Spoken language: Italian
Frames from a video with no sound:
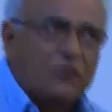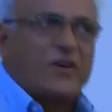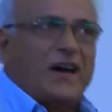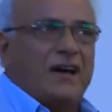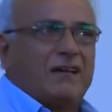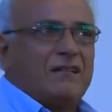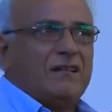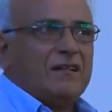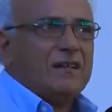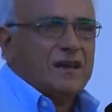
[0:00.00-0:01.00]
né nella
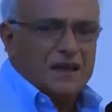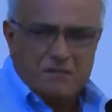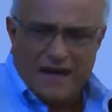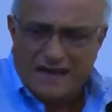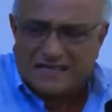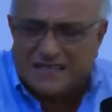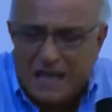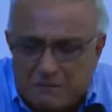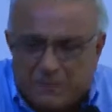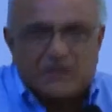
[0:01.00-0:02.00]
persona che lo fa.
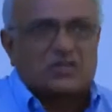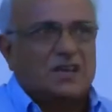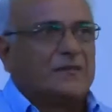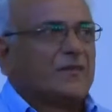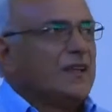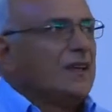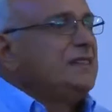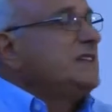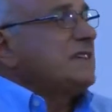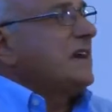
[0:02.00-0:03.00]

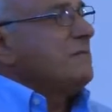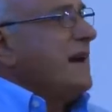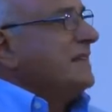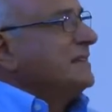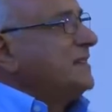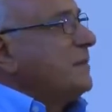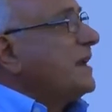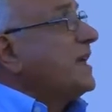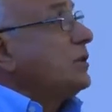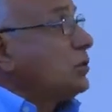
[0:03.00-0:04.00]
Rimane semplice,
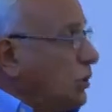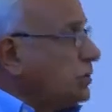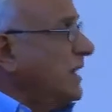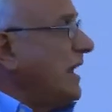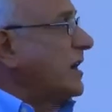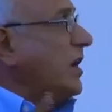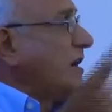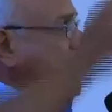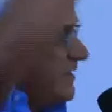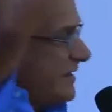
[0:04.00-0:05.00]

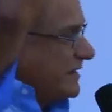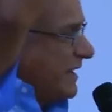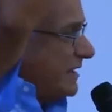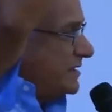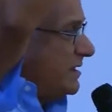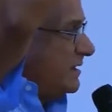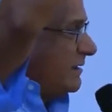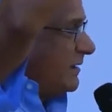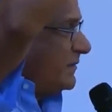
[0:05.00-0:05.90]
disarmante, perché tutta la